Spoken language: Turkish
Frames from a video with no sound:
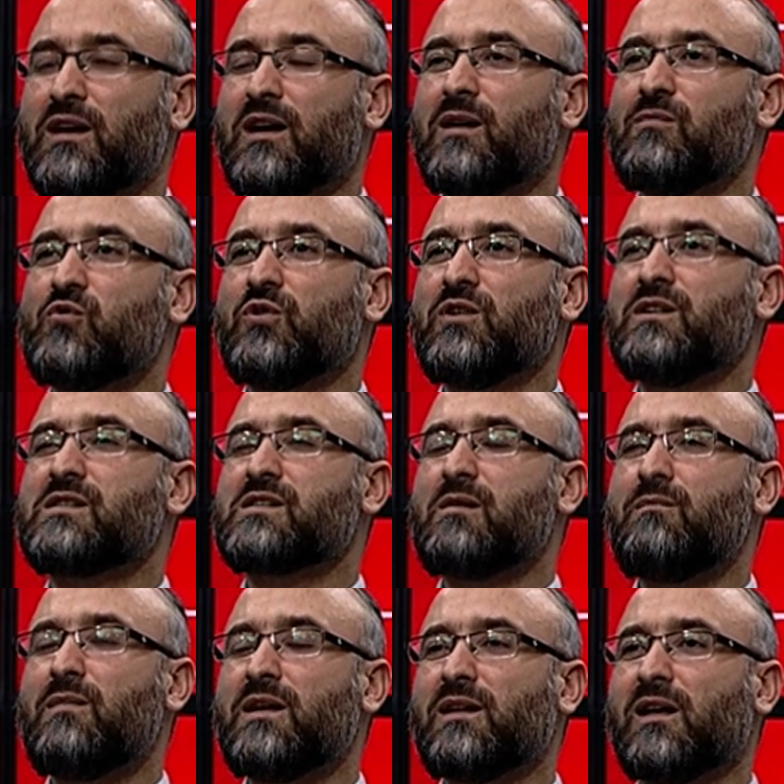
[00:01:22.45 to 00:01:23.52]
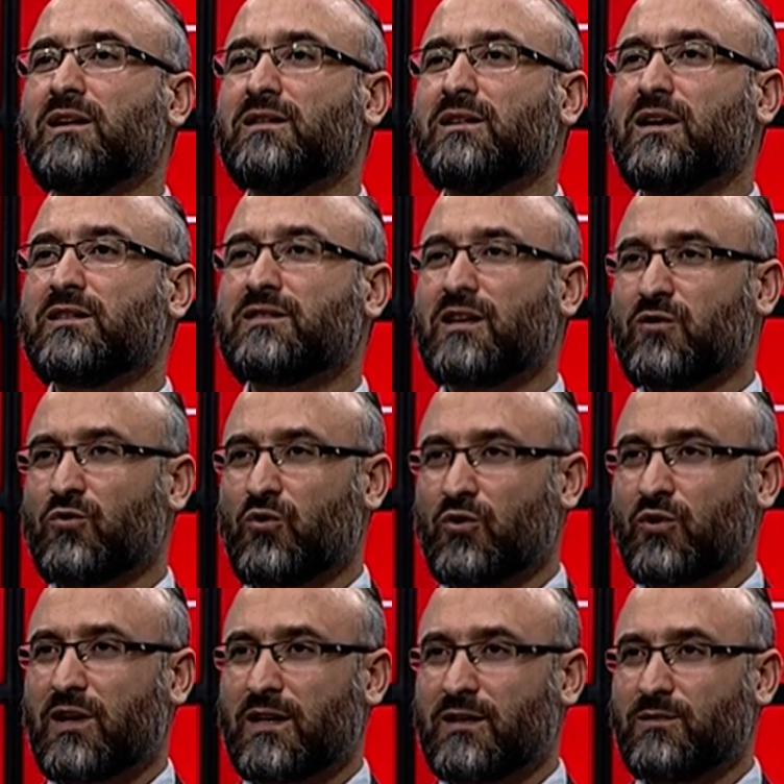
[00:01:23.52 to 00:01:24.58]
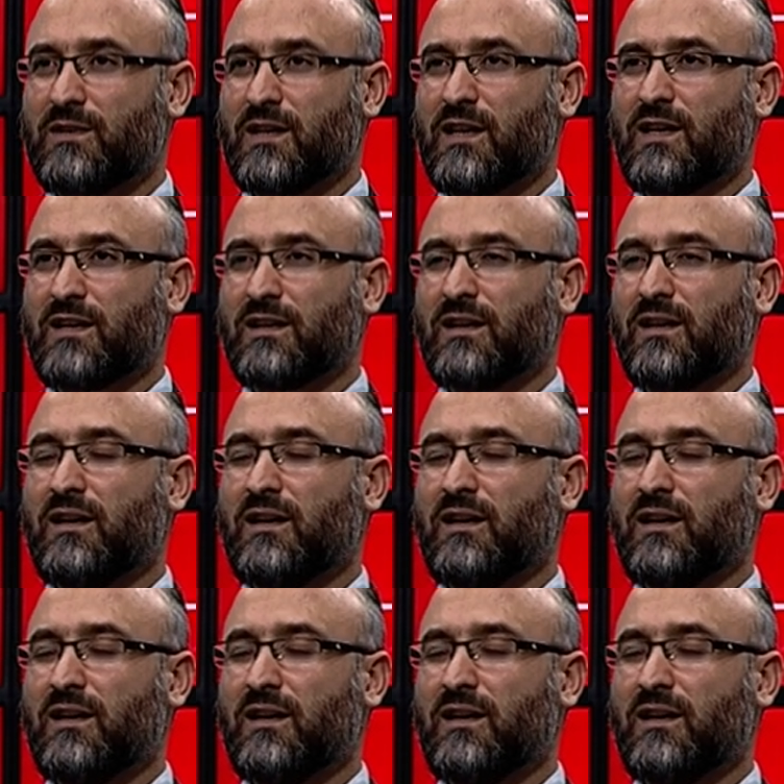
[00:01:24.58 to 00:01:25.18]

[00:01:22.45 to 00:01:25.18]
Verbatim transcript: Ama o insan ben Allah'tan korkarım diyerek,